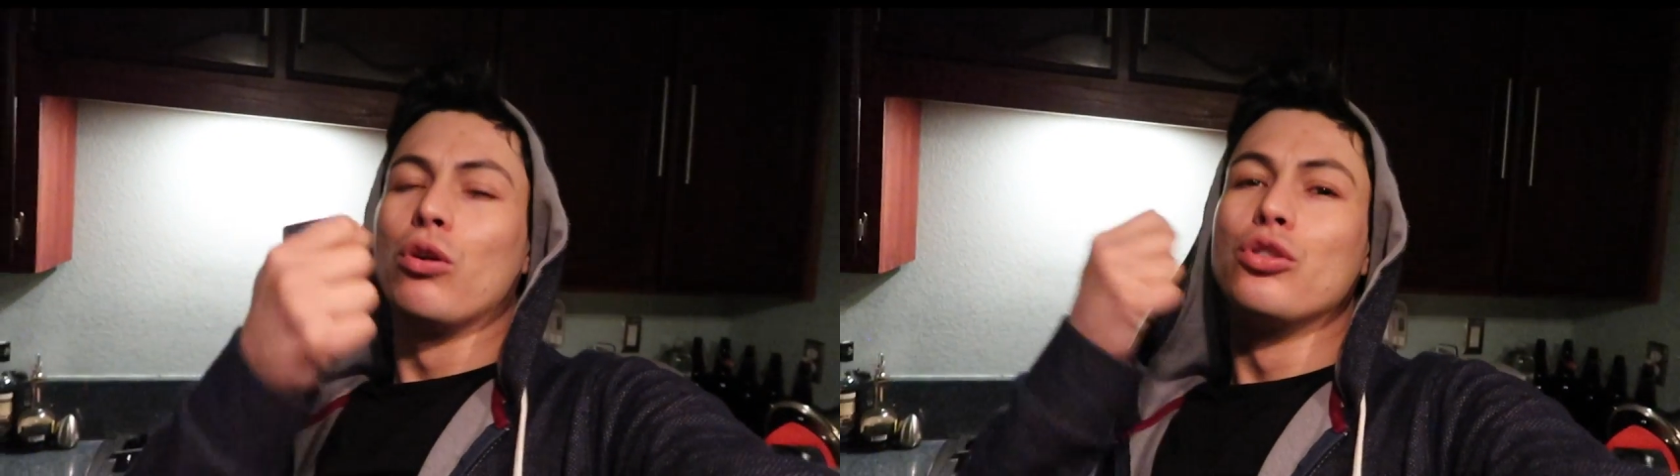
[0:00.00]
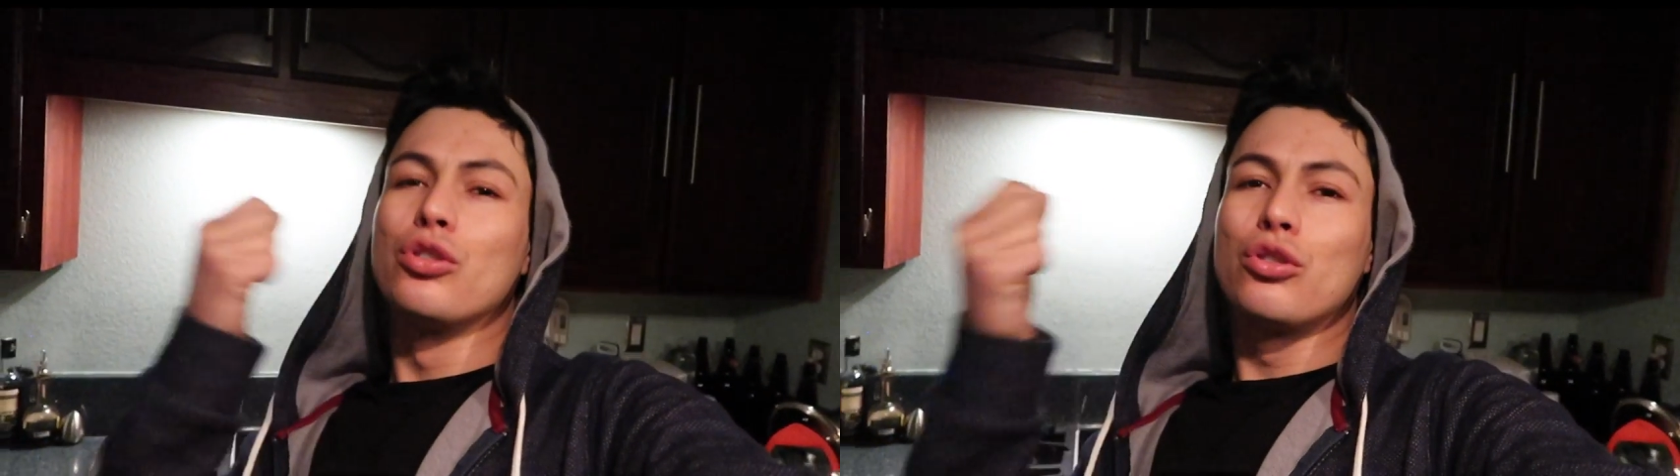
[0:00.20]

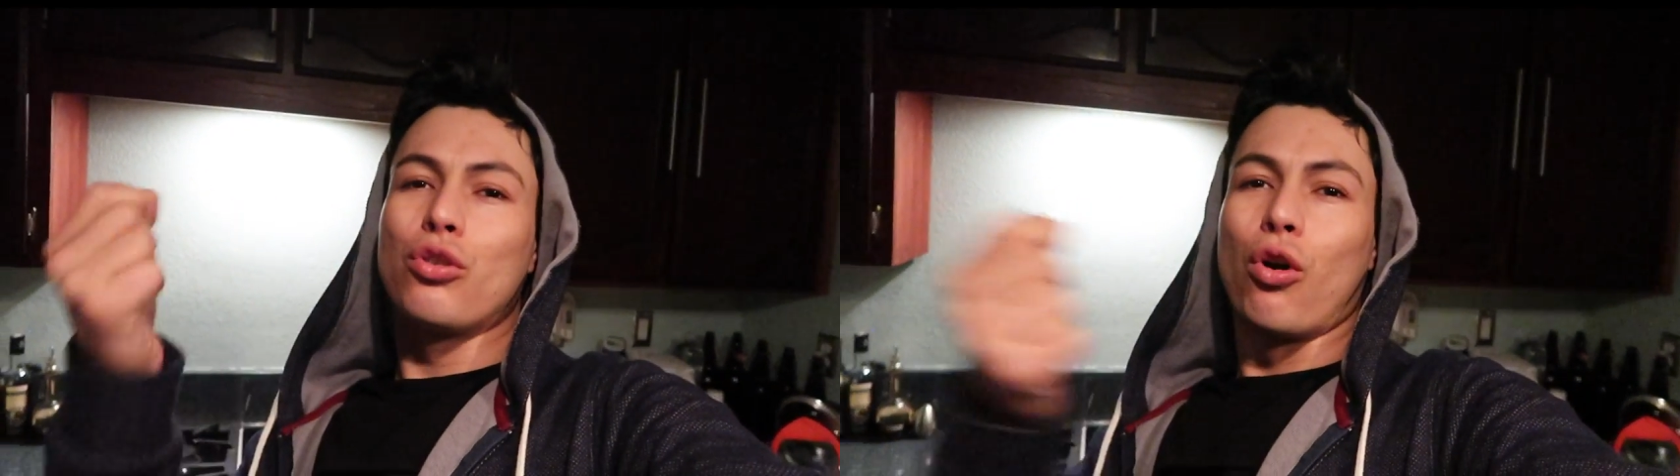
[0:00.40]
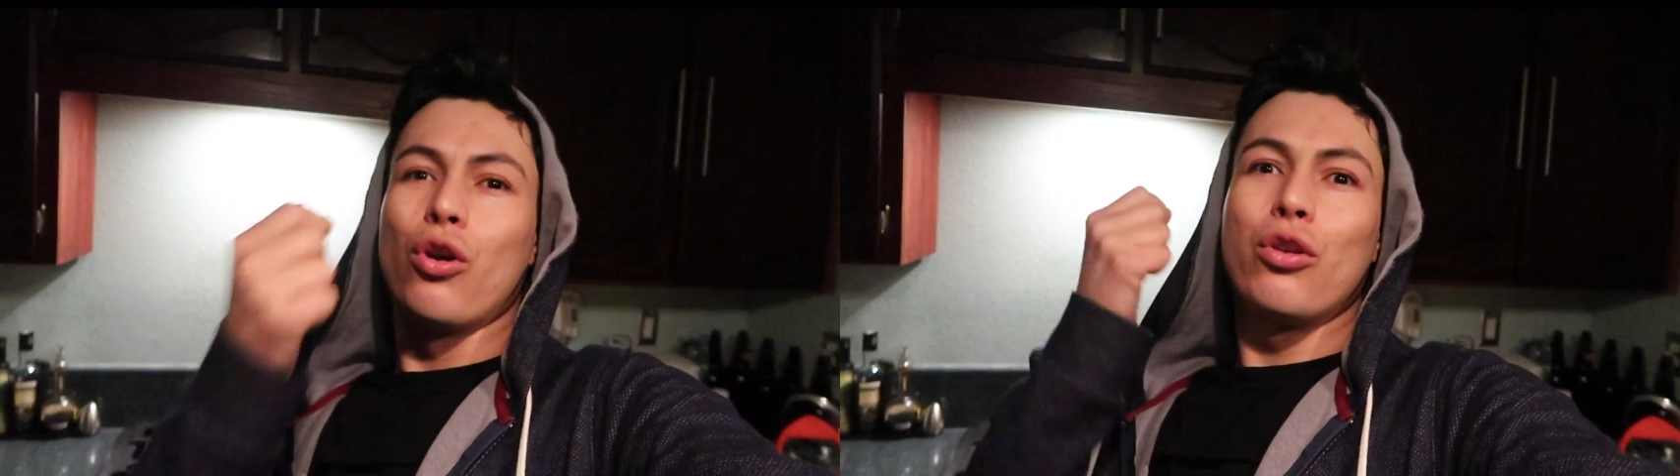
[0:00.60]

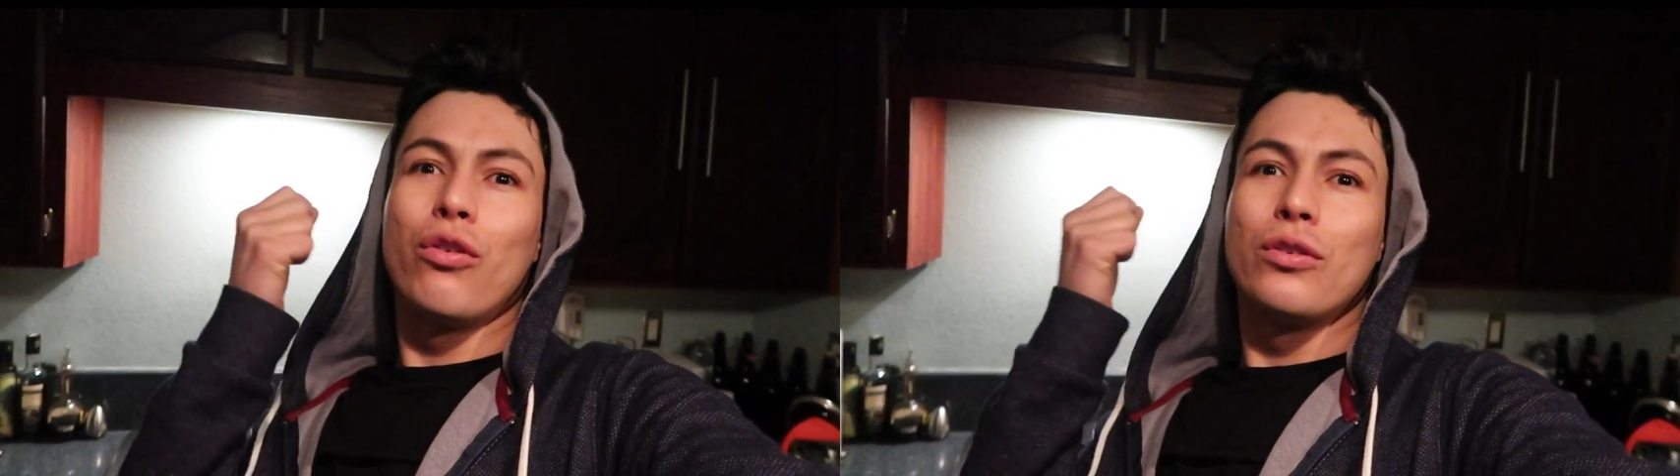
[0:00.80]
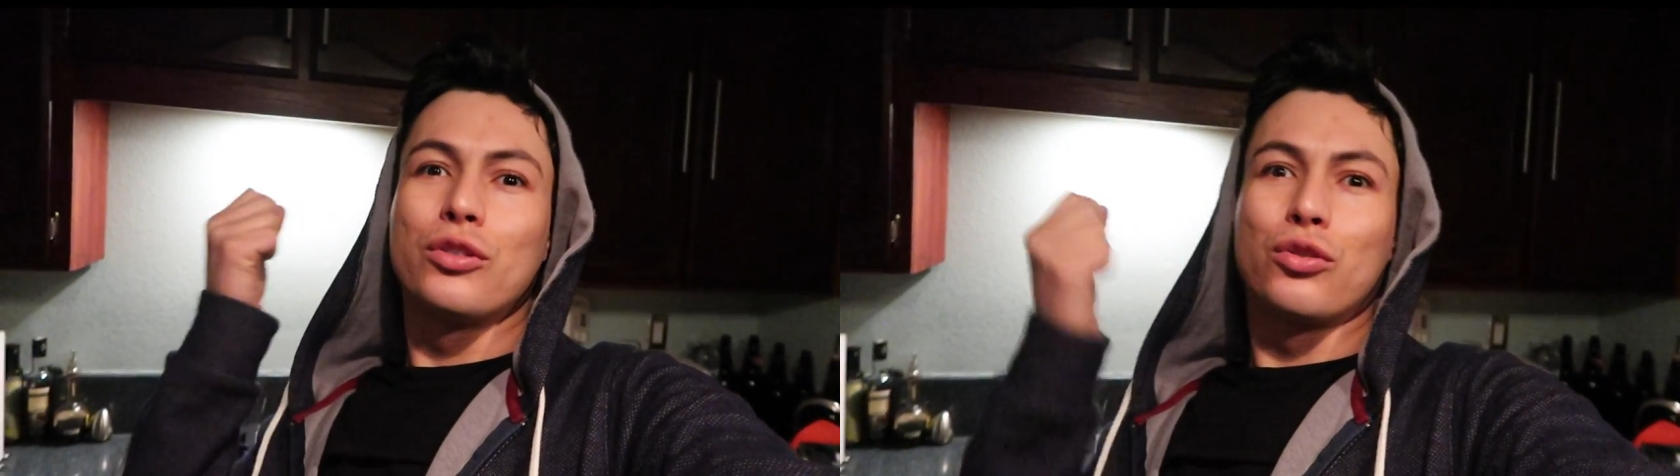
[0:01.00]
control
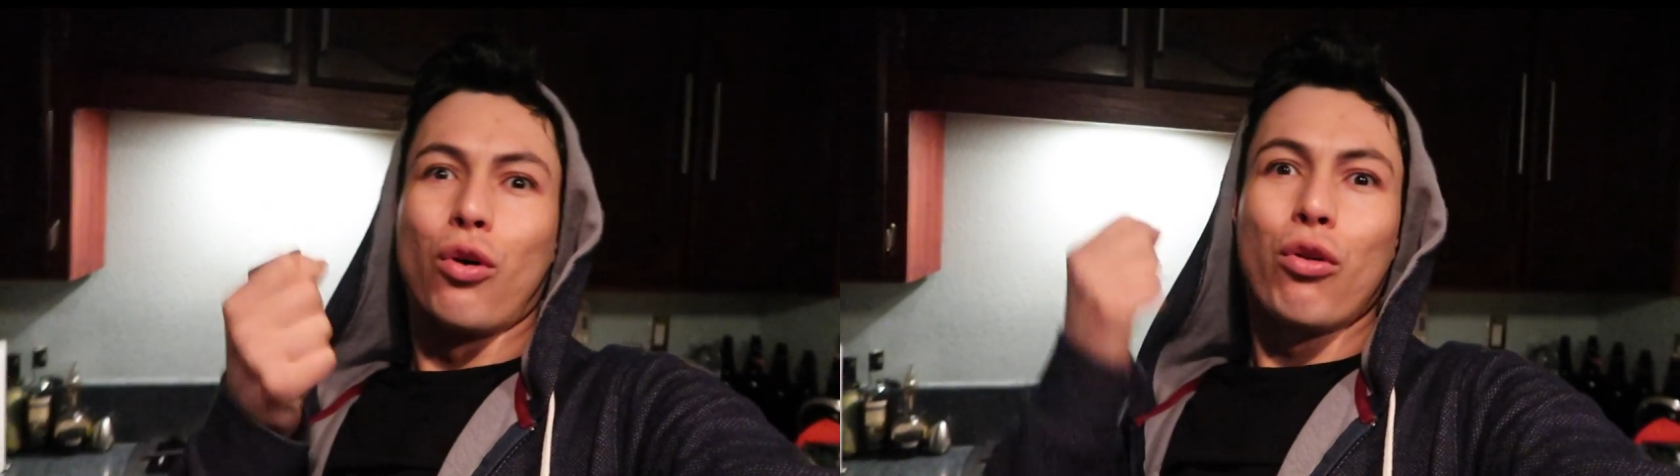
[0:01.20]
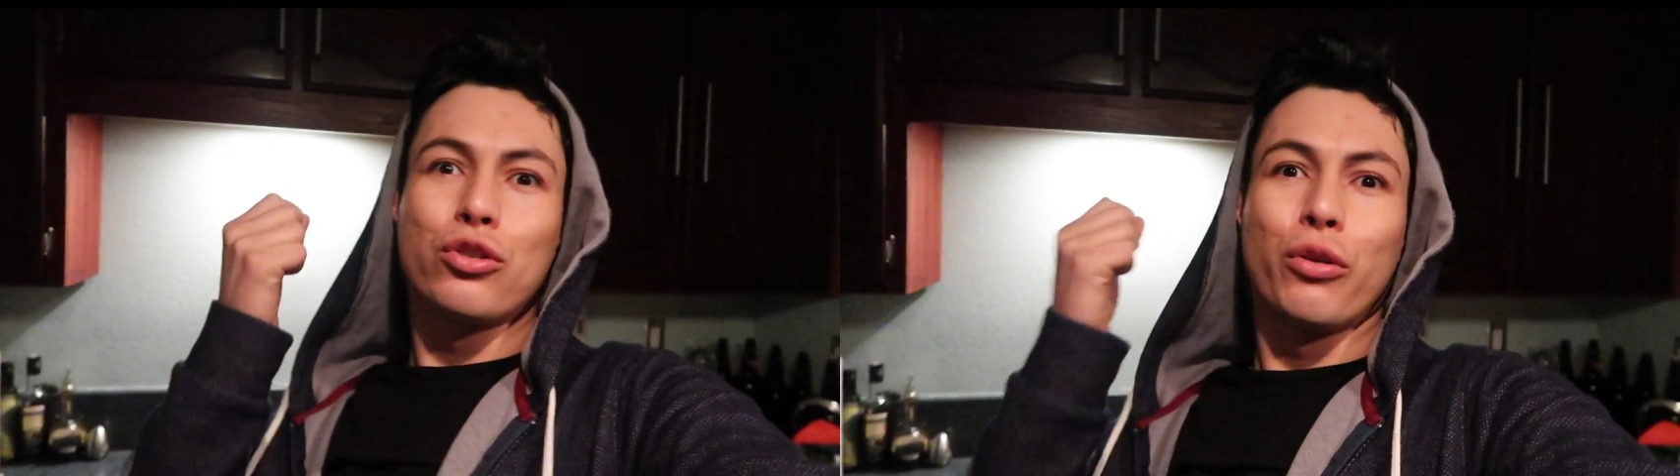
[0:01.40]

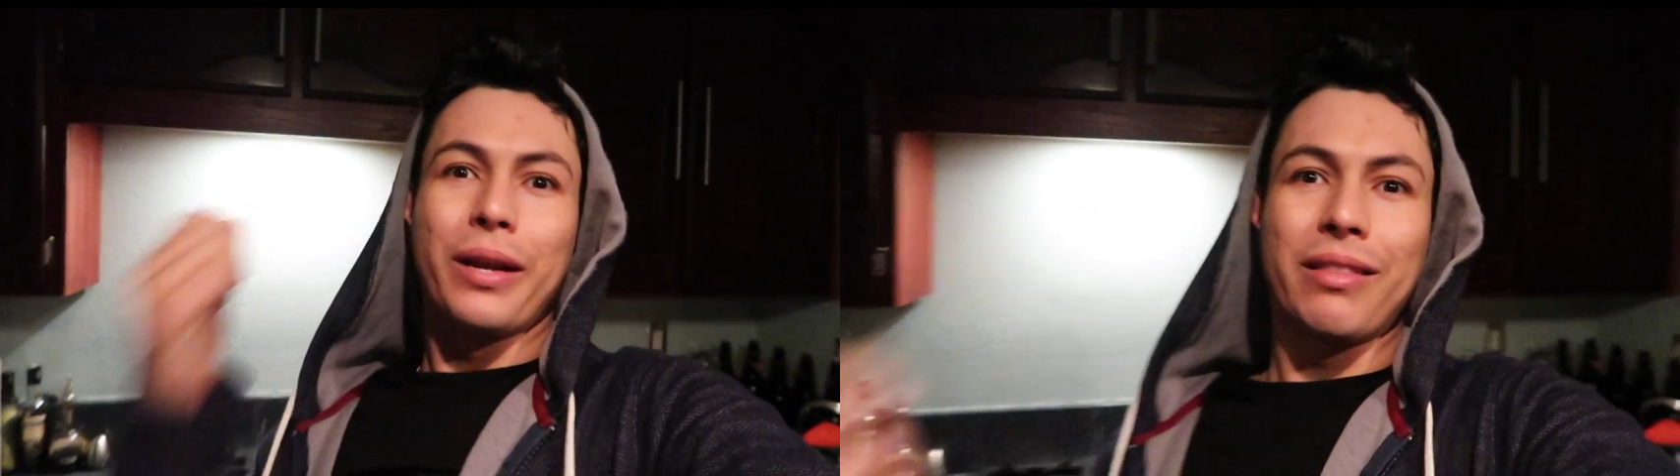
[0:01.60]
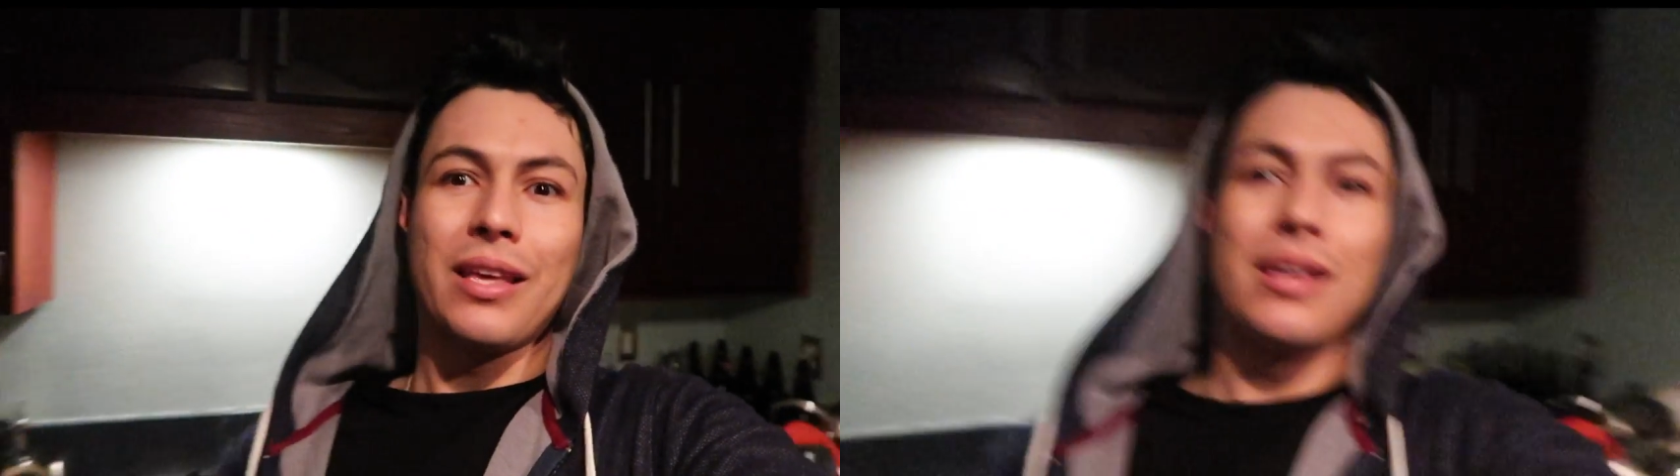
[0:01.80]
todo
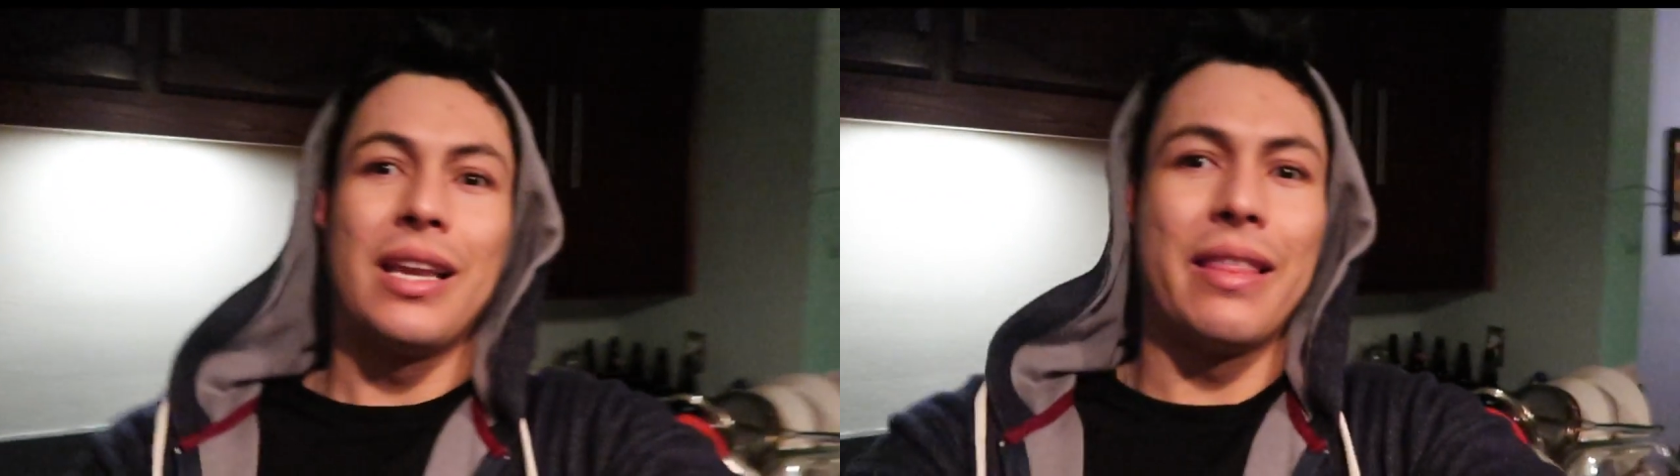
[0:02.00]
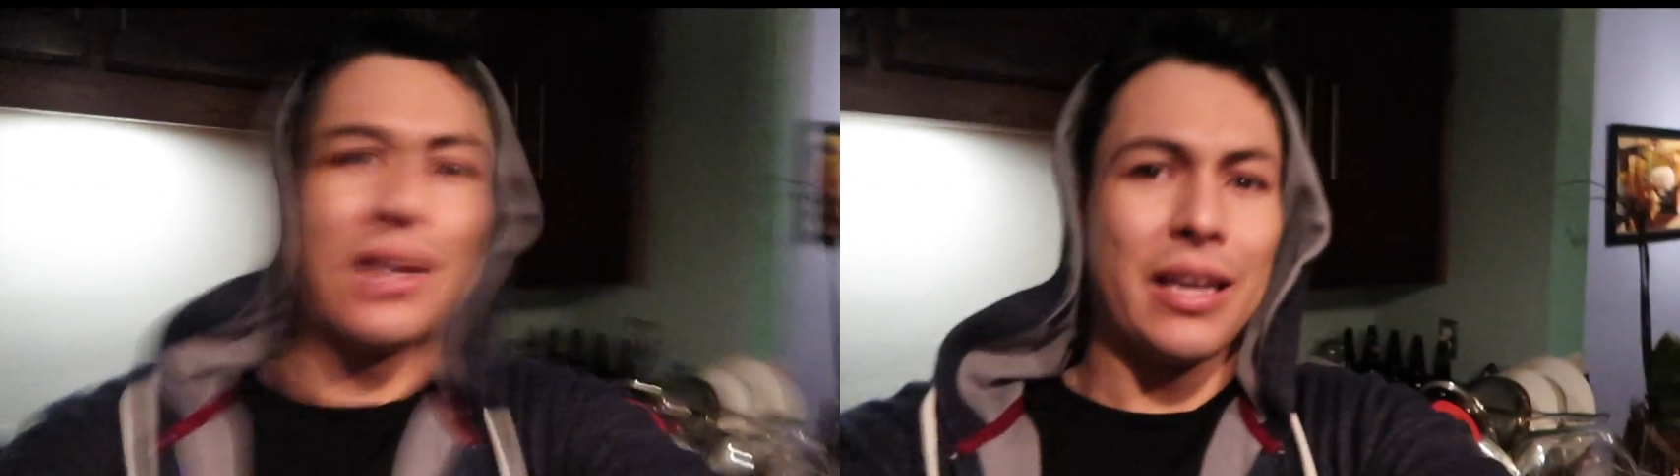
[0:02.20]
sobre ti. Y le